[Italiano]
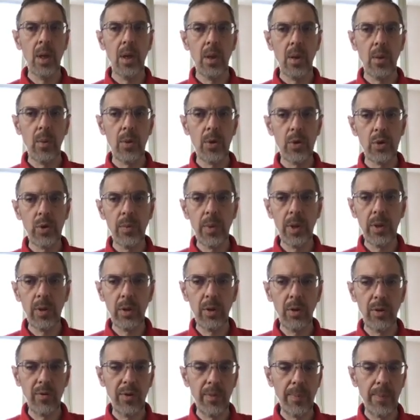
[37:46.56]
Questo
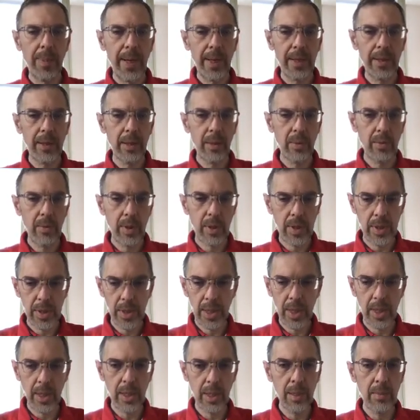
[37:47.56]
metodo fa parte di una
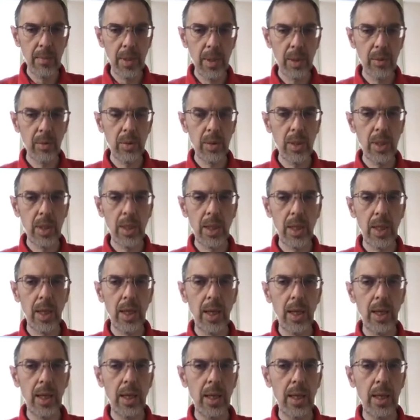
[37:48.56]
serie di metodi
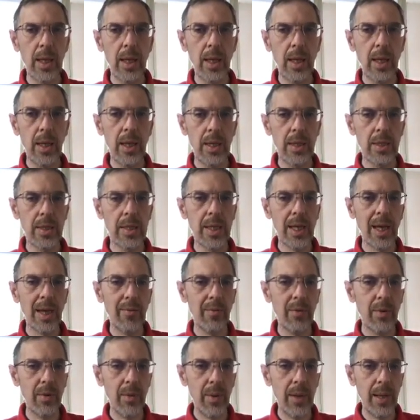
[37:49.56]
che eh,
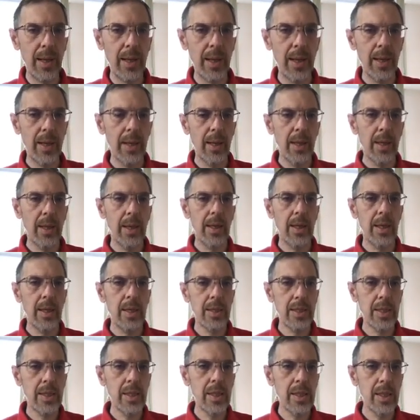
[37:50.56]
servono a
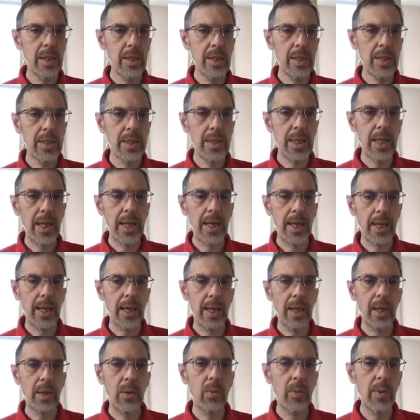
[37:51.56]
sintetizzare
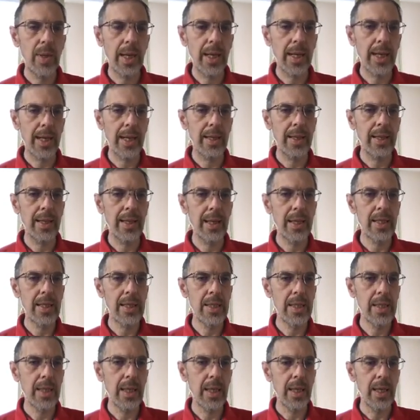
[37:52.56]
alcune
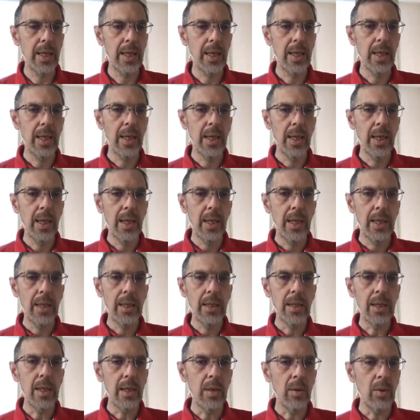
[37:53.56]
caratteristiche
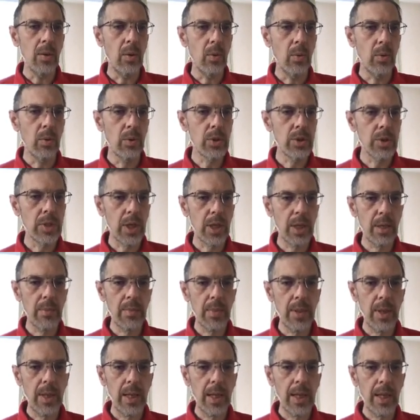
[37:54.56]
di eh, uno
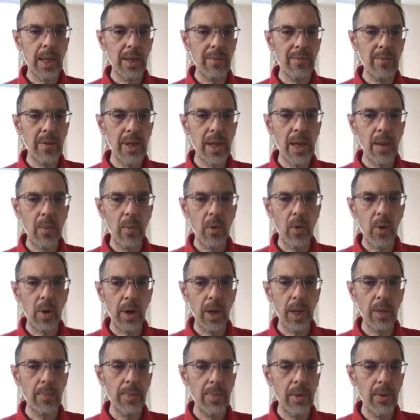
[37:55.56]
stream e che vediamo
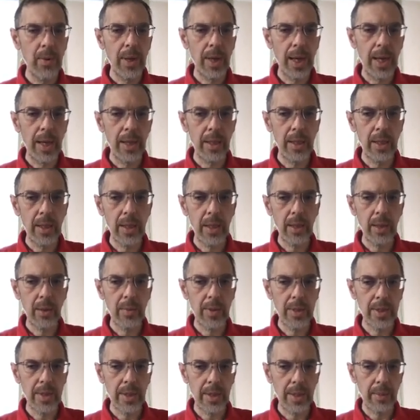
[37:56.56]
riepilogati in
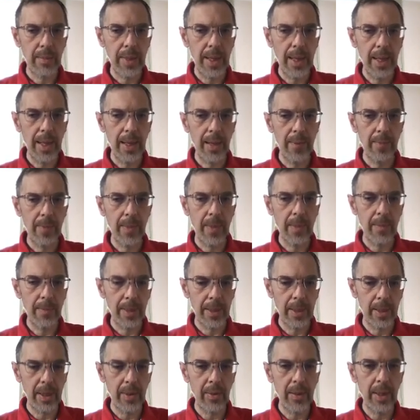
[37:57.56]
questa tabella. In
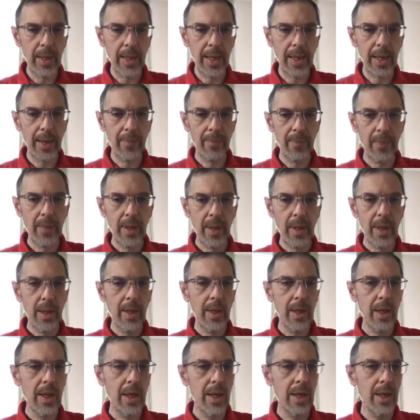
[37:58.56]
particolare
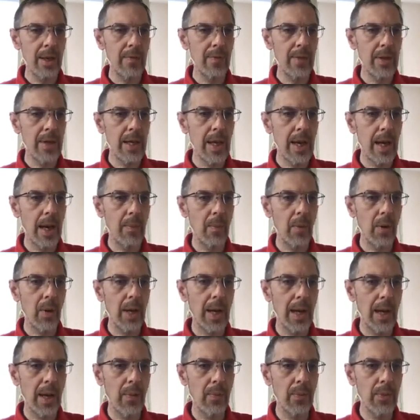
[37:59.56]
eh, vediamo
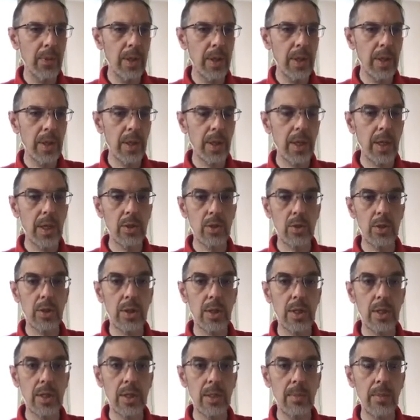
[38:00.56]
counting che
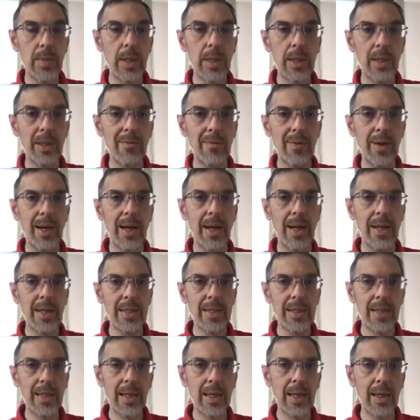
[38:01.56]
sostanzialmente va a
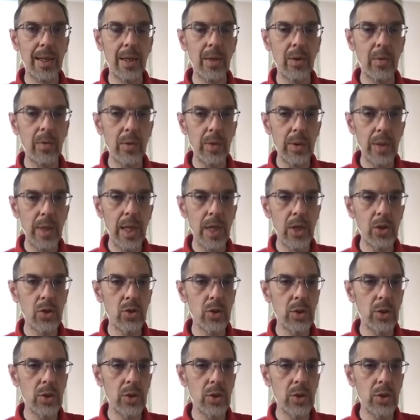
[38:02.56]
estrarre il conteggio